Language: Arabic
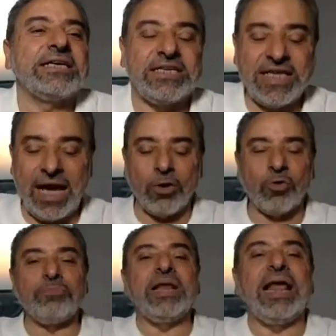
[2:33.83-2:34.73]

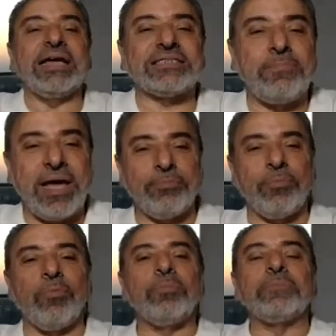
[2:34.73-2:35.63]
ياخذ
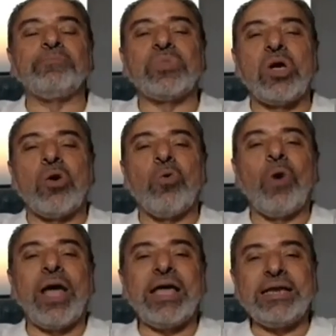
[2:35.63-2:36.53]
بالاسباب
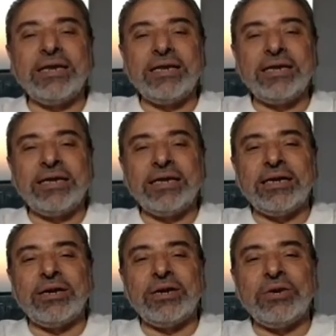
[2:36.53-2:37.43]
وان
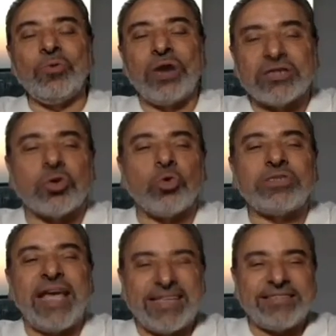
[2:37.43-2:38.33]
ورزقه
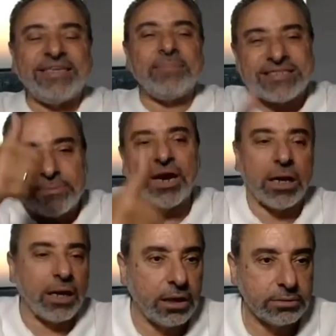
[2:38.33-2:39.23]
سياتيه بس من
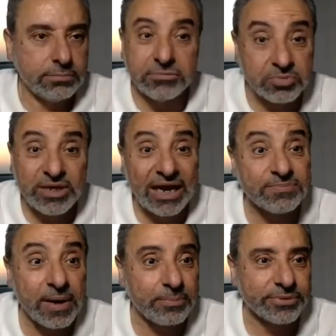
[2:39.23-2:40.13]
الله مش من
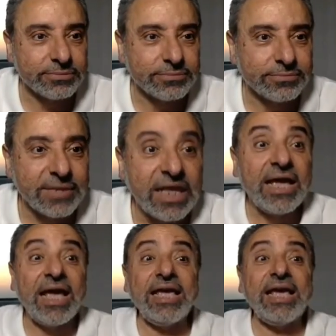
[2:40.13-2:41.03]
الاسباب
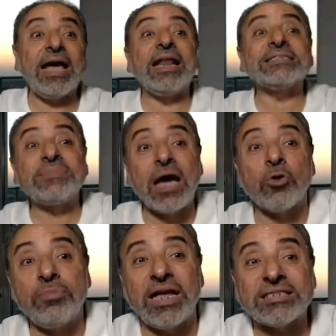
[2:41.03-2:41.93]
هي لازم
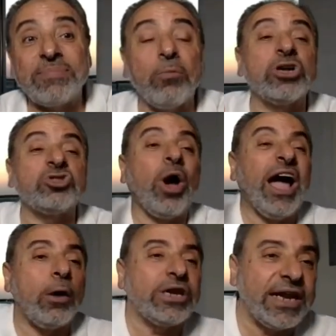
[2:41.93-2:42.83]
تاخذ بالاسباب
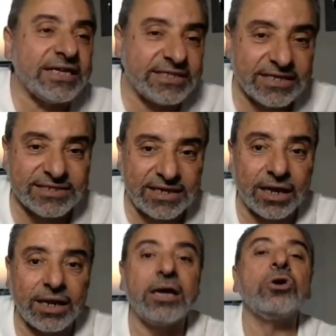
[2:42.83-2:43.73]
وتحاول انها تهز
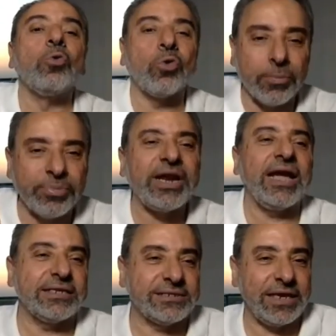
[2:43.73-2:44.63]
النخله وربنا
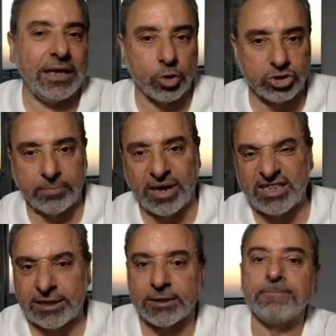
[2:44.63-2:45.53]
هينزل لها الرطب
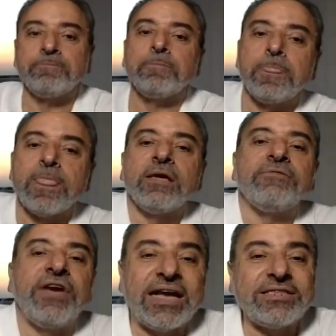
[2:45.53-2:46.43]
بعد كده
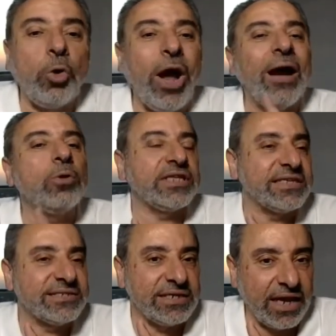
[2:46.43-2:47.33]
فهي تحاول
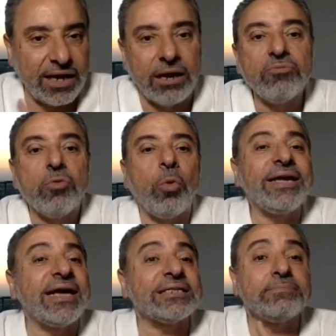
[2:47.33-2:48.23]
تهز النخله
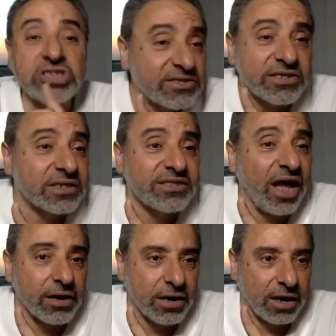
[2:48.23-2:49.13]
وان كانت مش هتقدر
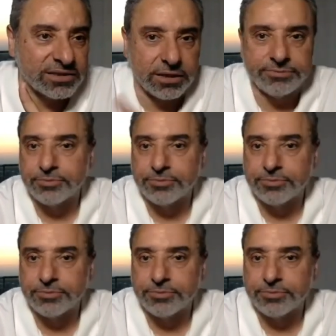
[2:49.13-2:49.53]
تحركها اصلا